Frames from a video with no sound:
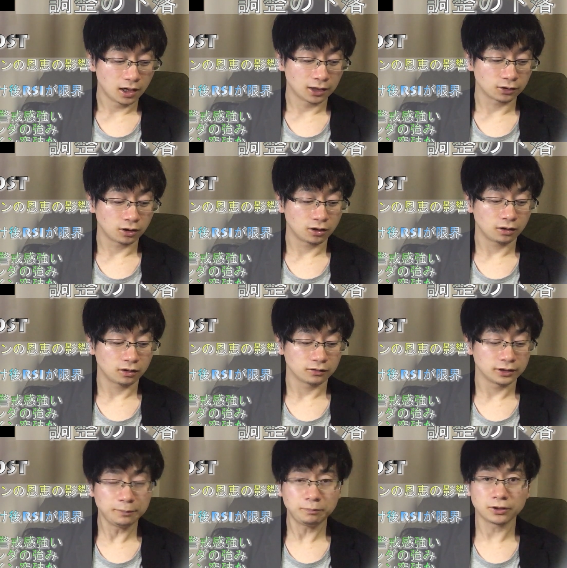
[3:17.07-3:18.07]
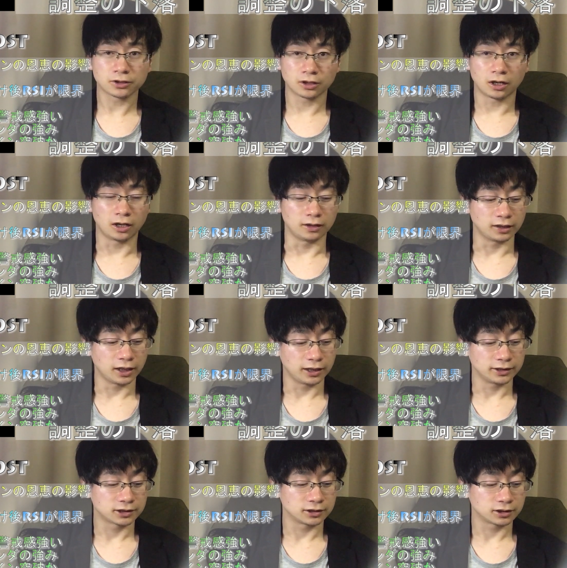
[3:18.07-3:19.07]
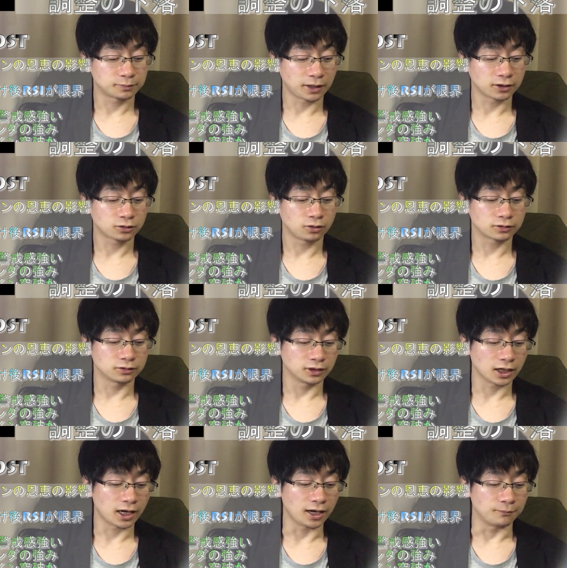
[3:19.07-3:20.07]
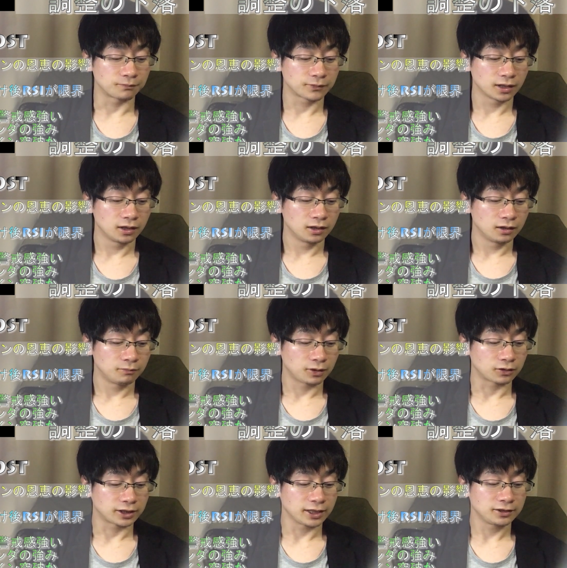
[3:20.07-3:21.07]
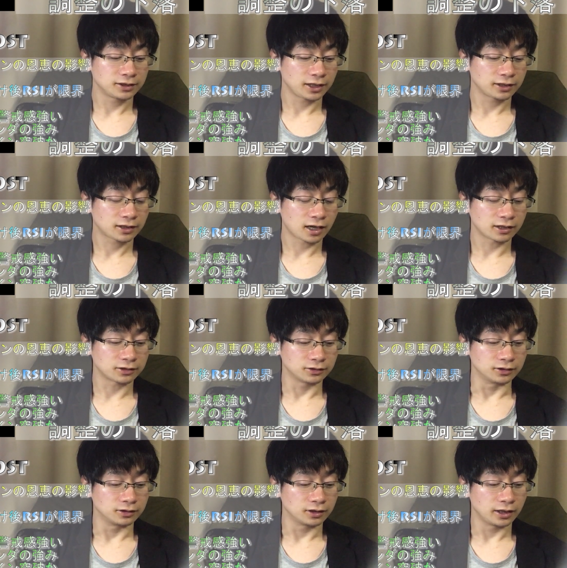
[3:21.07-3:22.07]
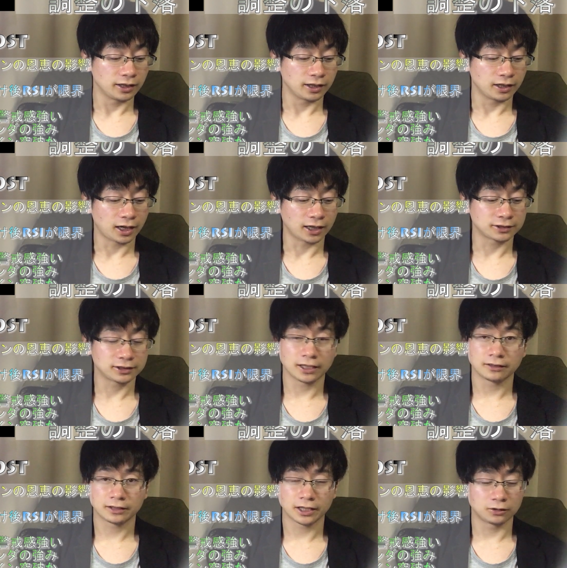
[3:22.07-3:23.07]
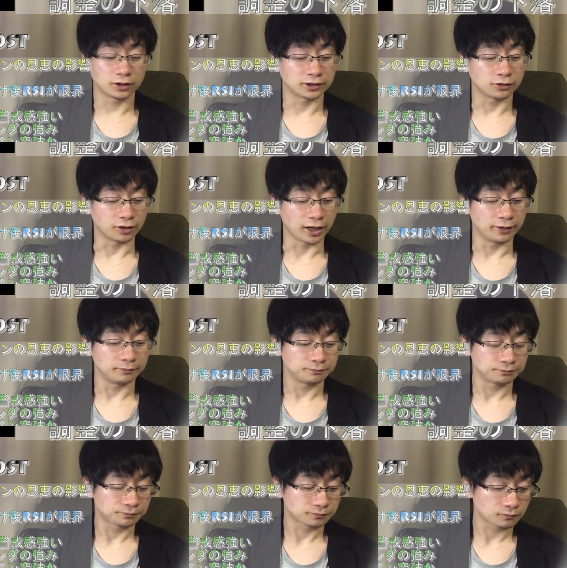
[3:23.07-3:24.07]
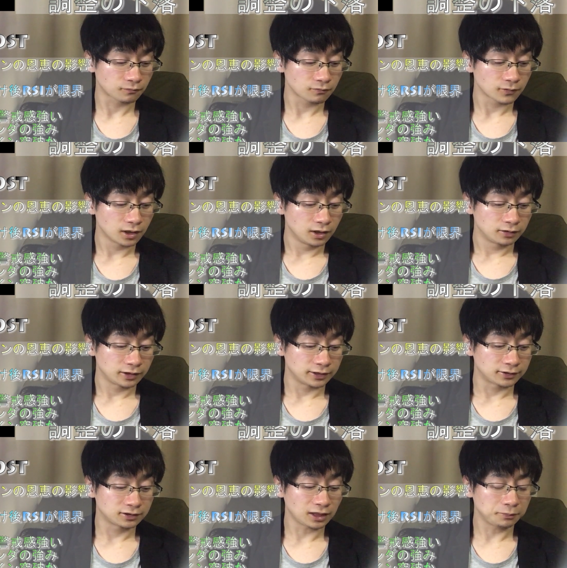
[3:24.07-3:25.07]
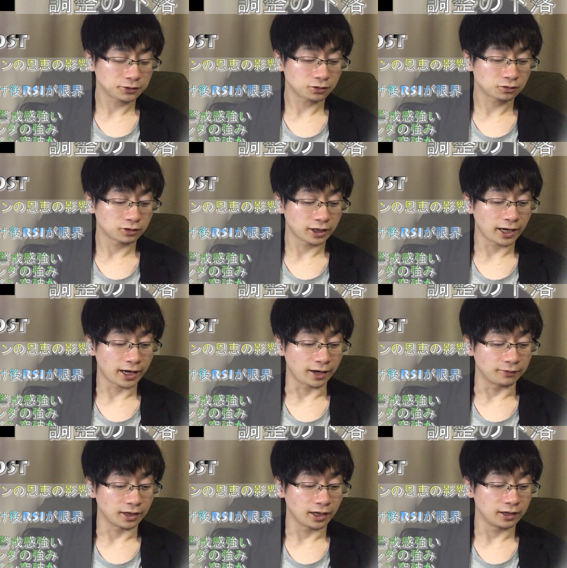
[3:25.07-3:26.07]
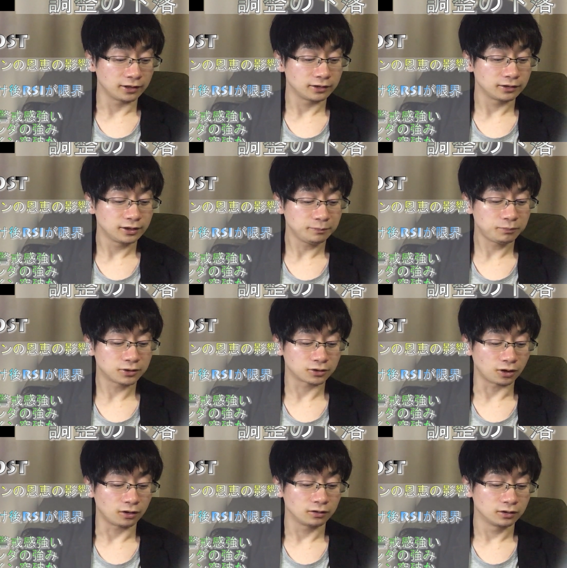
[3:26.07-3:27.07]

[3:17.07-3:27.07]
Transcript: あのー、リップルの、えー、スパークトークンが、まあ、現在価格、えー、8円程度ですよね。でスナップショットで、えー、リップルの